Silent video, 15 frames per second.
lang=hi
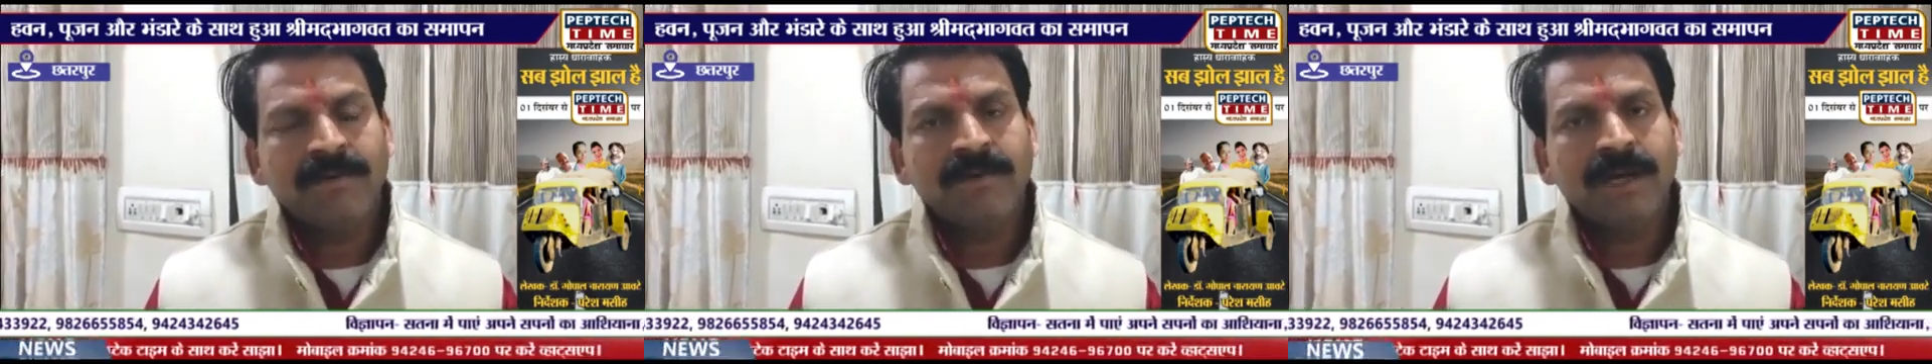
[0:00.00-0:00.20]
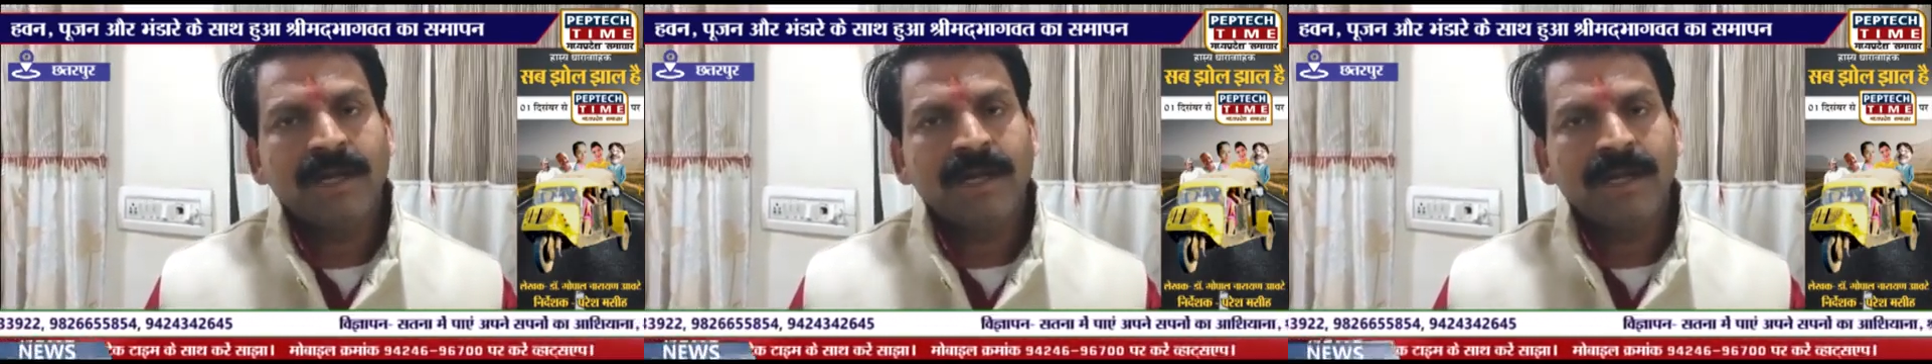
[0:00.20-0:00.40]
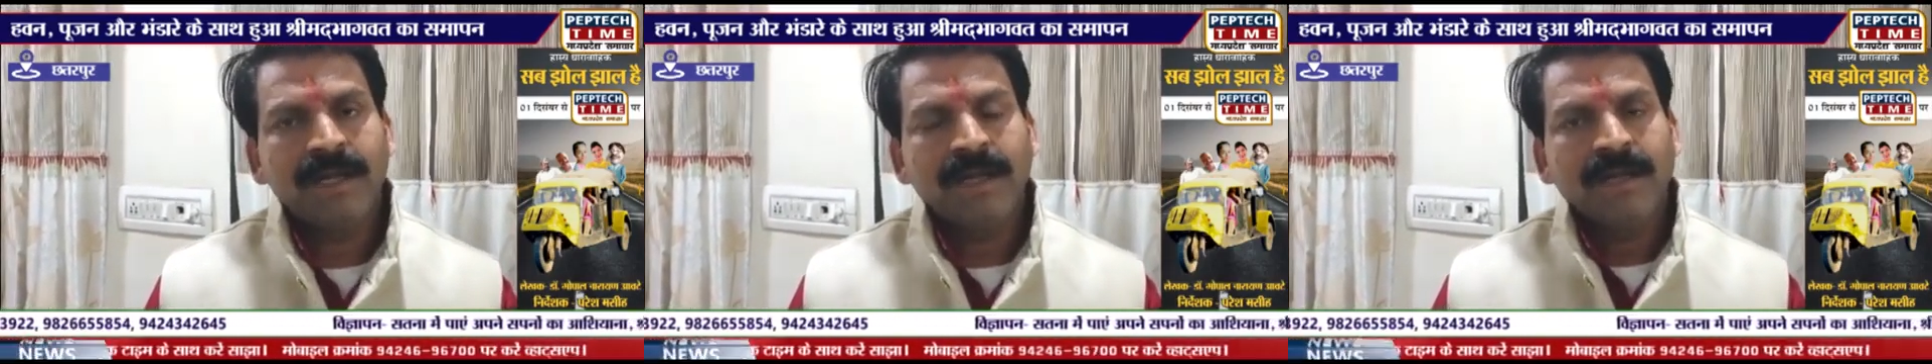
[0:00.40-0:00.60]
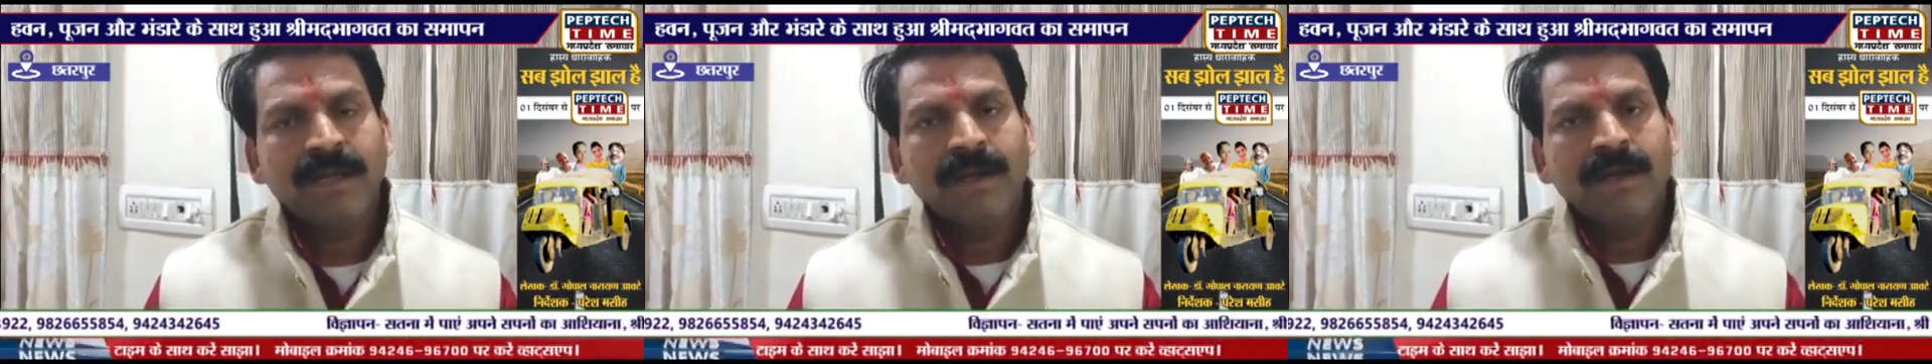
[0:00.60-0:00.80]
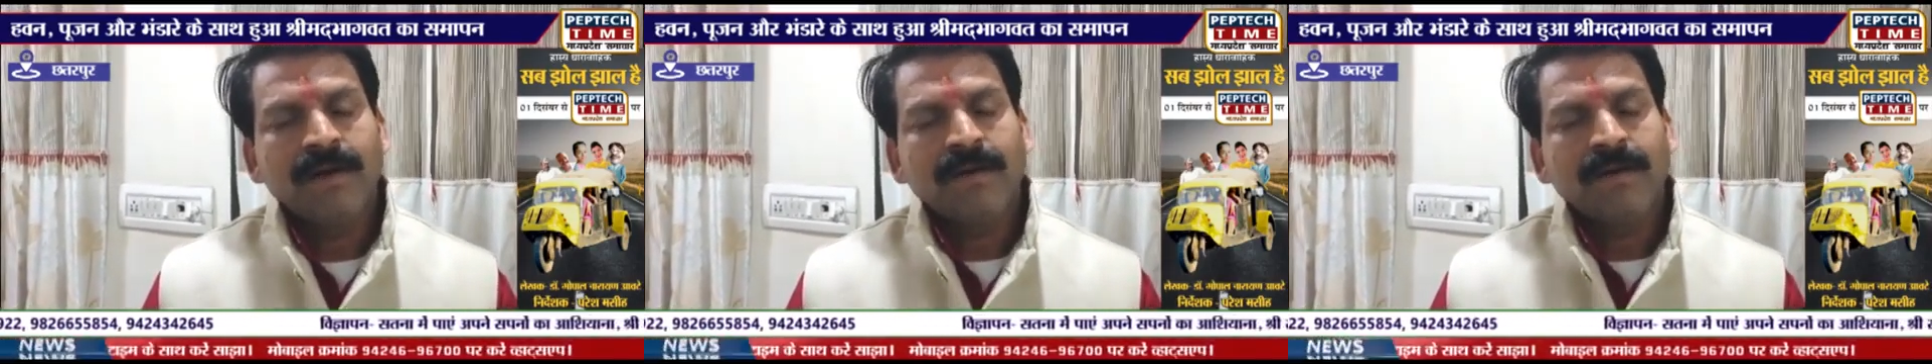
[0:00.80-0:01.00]
हुआ है
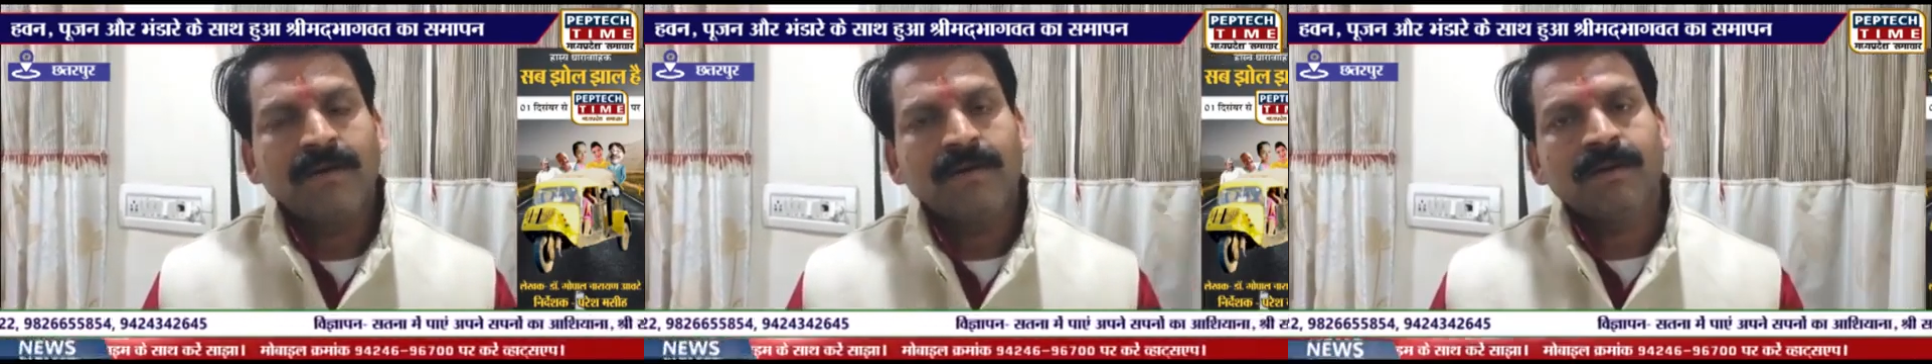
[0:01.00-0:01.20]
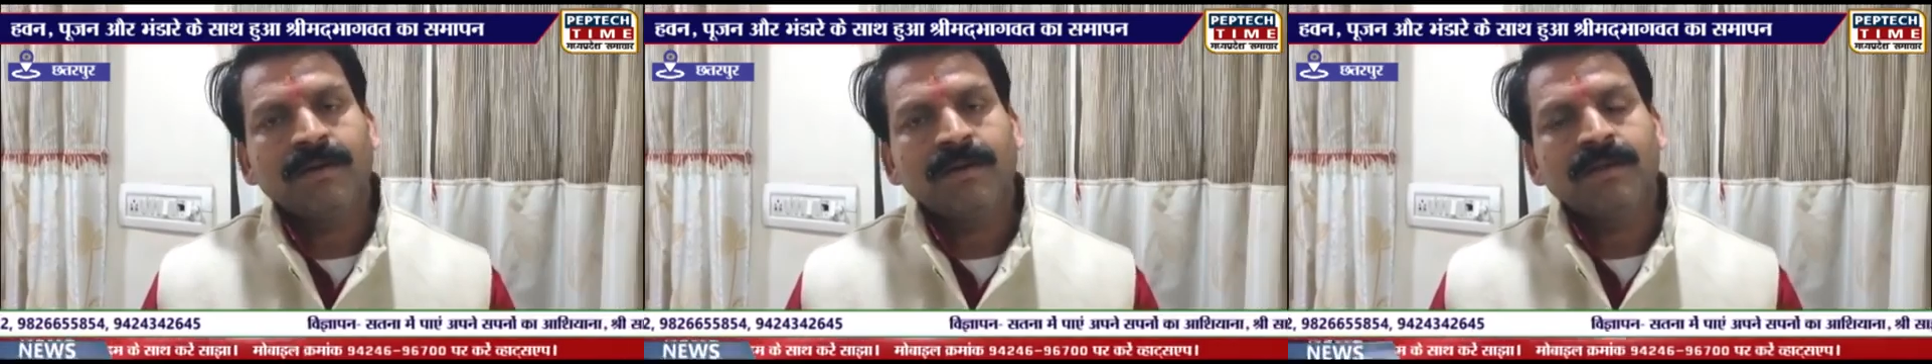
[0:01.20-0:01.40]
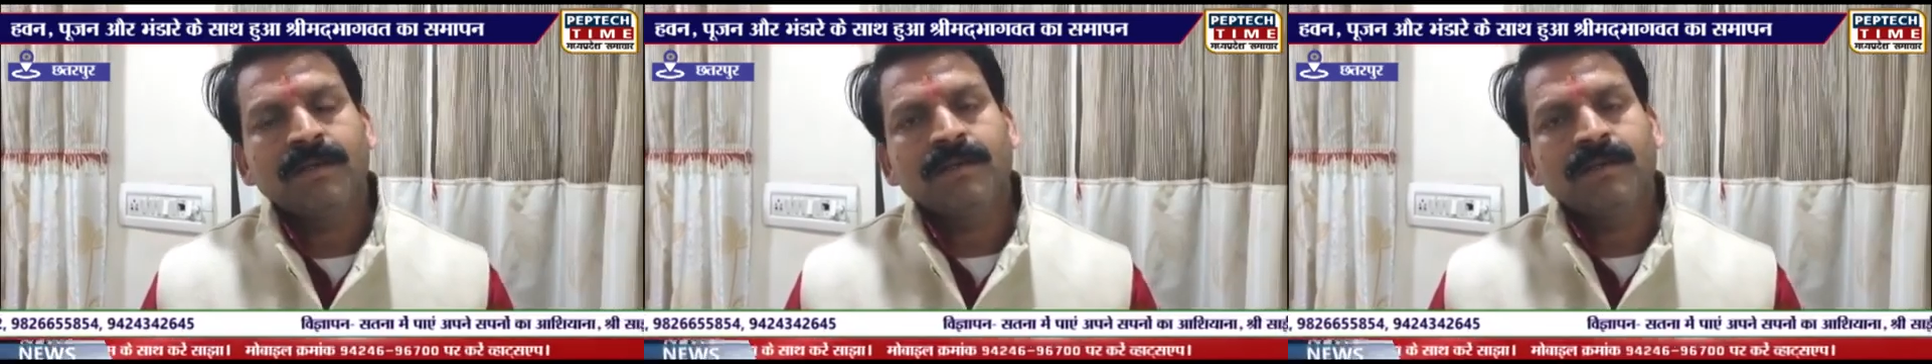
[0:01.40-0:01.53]
और